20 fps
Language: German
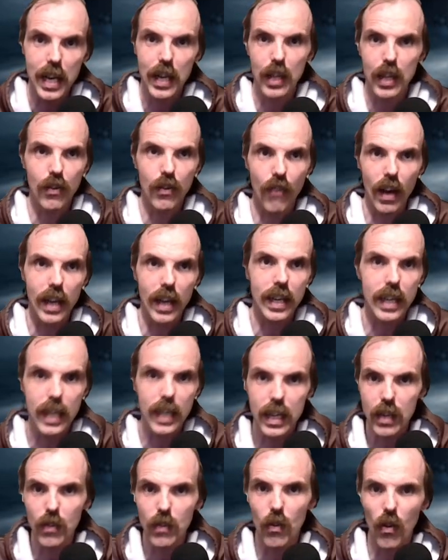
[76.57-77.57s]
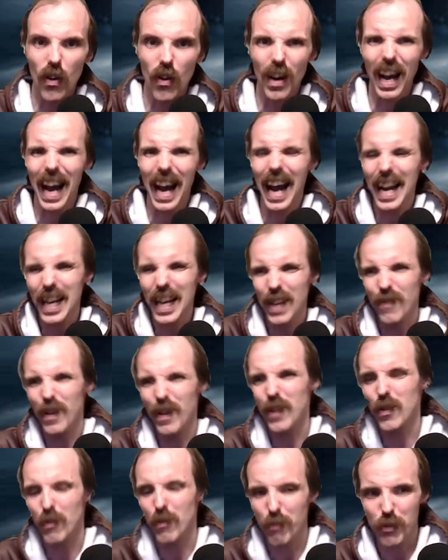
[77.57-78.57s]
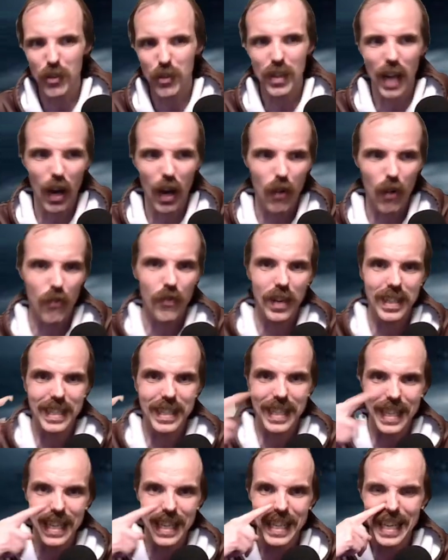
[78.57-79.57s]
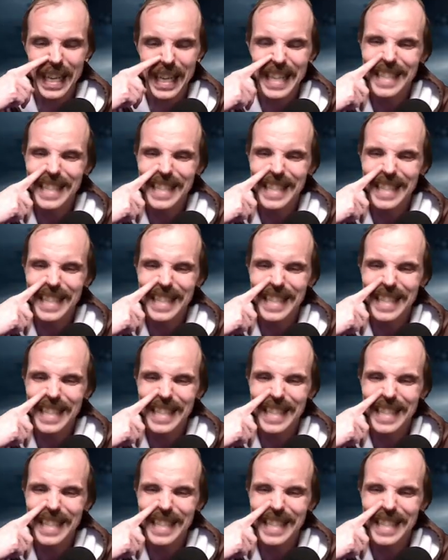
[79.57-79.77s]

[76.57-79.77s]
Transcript: 2 geht noch, alles, was so ein bisschen aufwärts geht,